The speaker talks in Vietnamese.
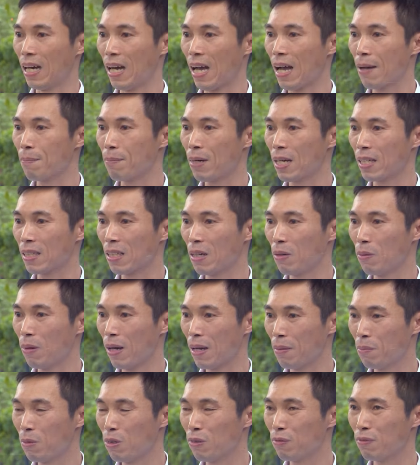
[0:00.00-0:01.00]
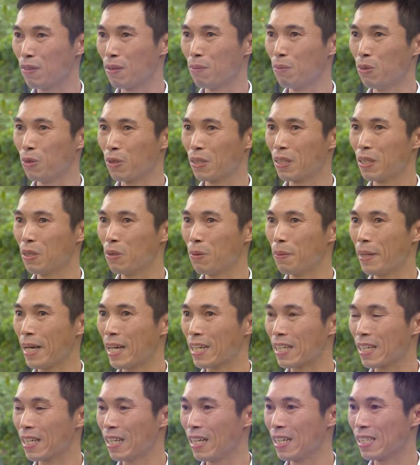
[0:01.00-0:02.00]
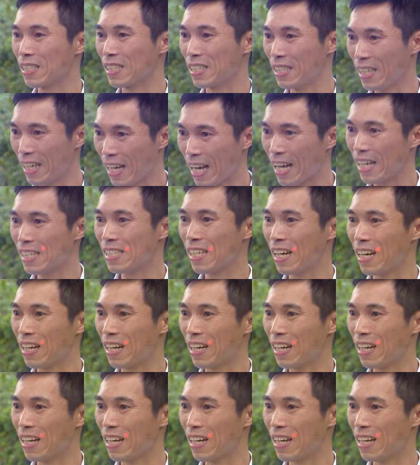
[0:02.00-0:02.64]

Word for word: half marathon 21,1 km dưới 2 giờ.